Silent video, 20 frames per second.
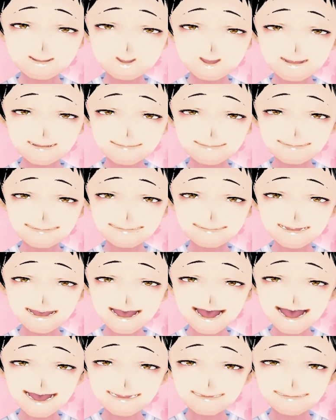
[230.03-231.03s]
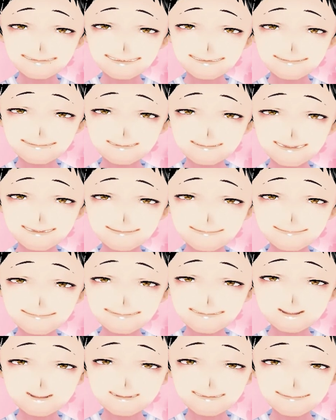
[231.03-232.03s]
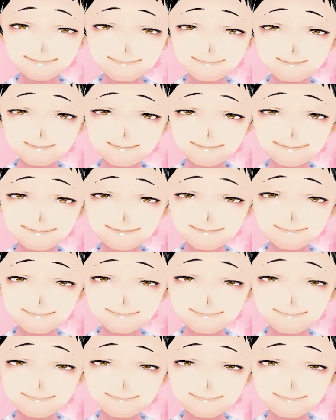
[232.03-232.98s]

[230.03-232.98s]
要注意馬は2枠2番、ギルデットミラー。